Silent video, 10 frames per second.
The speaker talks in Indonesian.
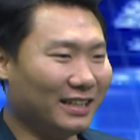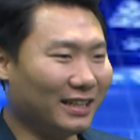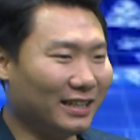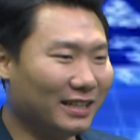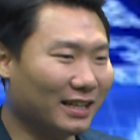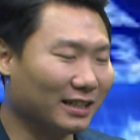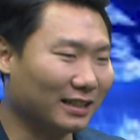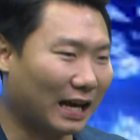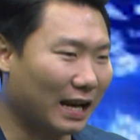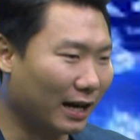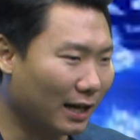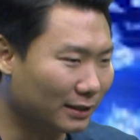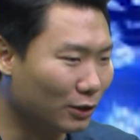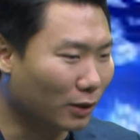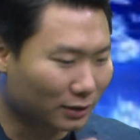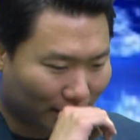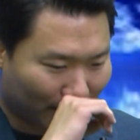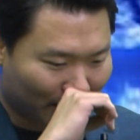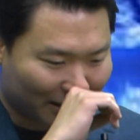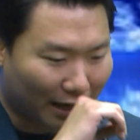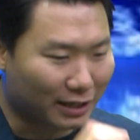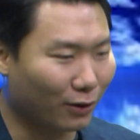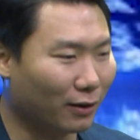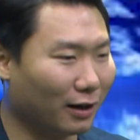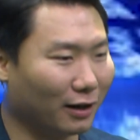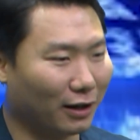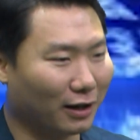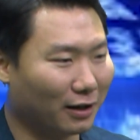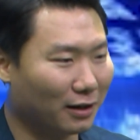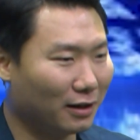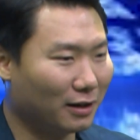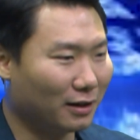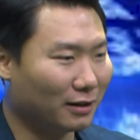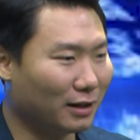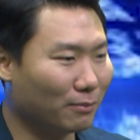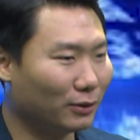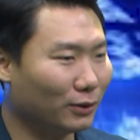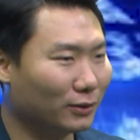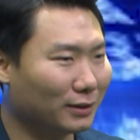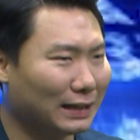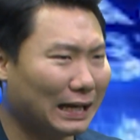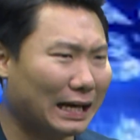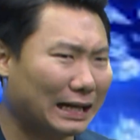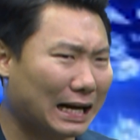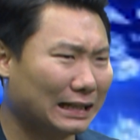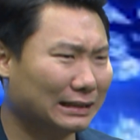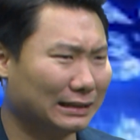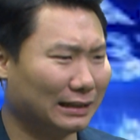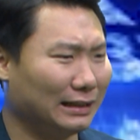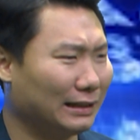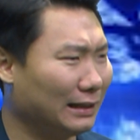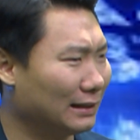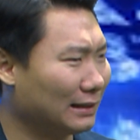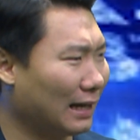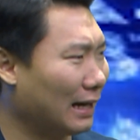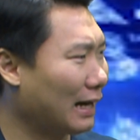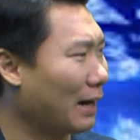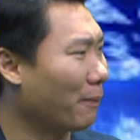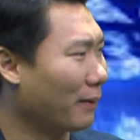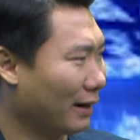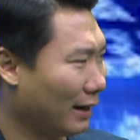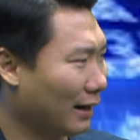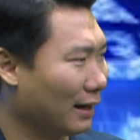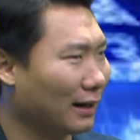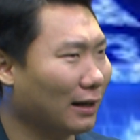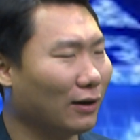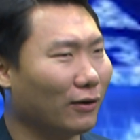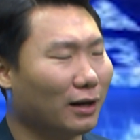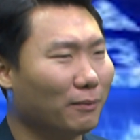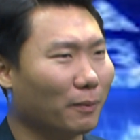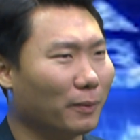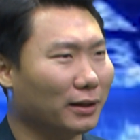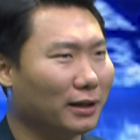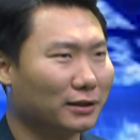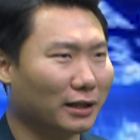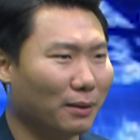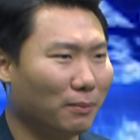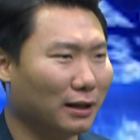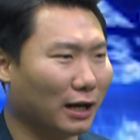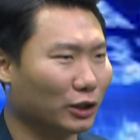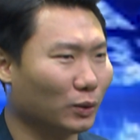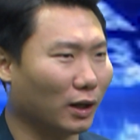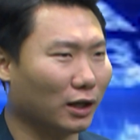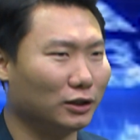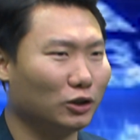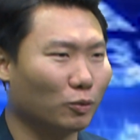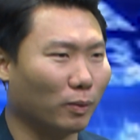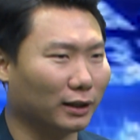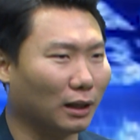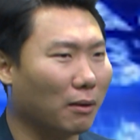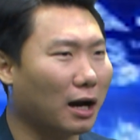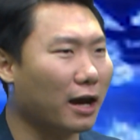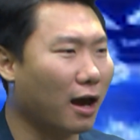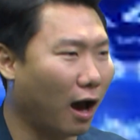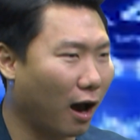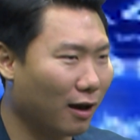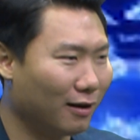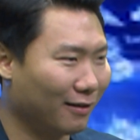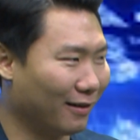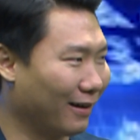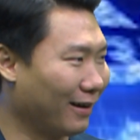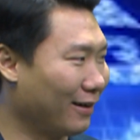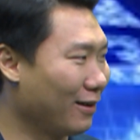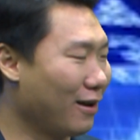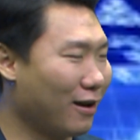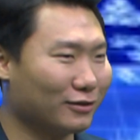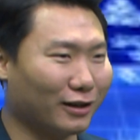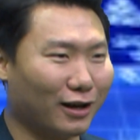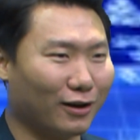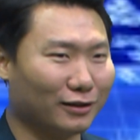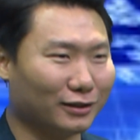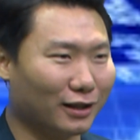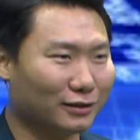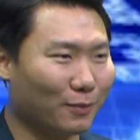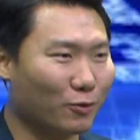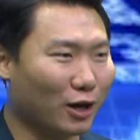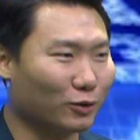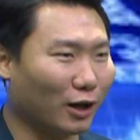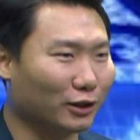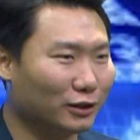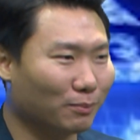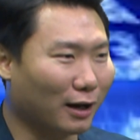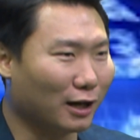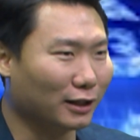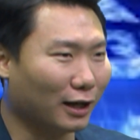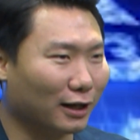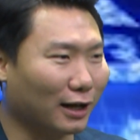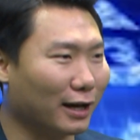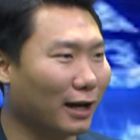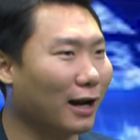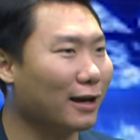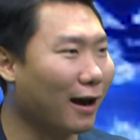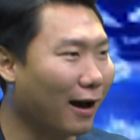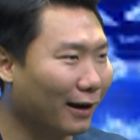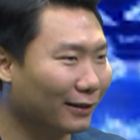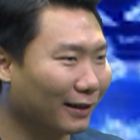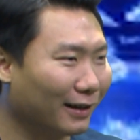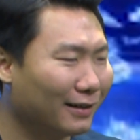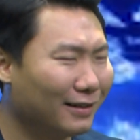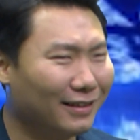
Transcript: ini ini yang kadang-kadang saya juga sering ditanya orang ya kan. Dan menurut saya agak sedikit salah kaprah ya kan. Kalau yeah. orang berpikir saya beli asuransi supaya tambah kaya ya kan. Yeah. Saya saya saya punya asuransi maka saya akan kaya raya gitu kan.